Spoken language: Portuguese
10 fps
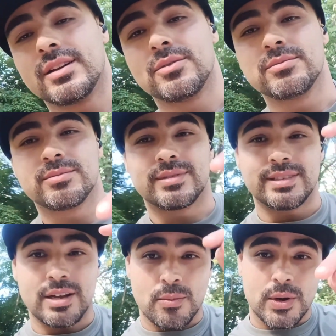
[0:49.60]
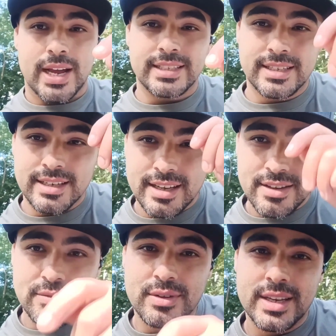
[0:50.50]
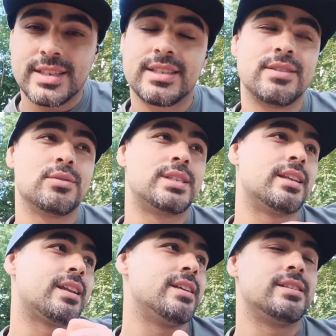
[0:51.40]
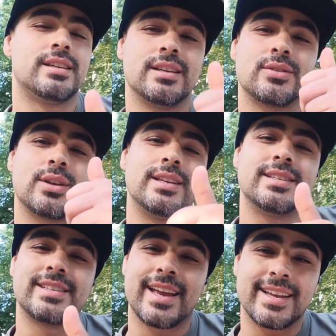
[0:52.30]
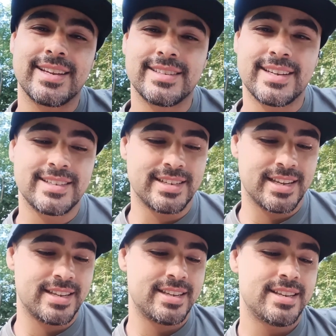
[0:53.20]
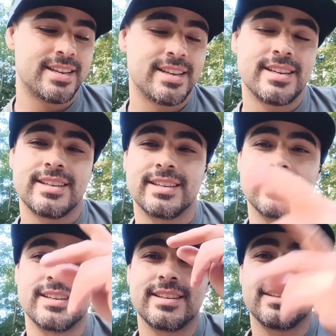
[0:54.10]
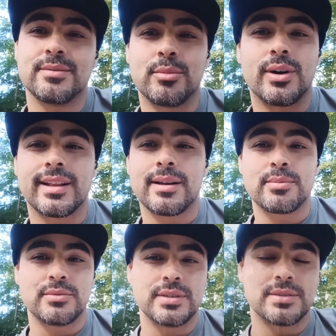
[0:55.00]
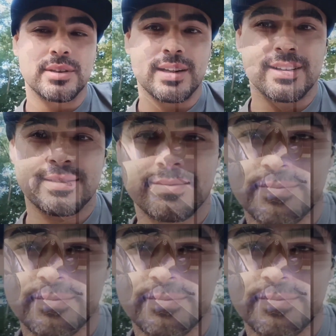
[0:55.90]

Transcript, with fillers: então dê uma olhadinha aí, vê se você está inscrito aí, segue a gente aí e bora lá pro vídeo lá.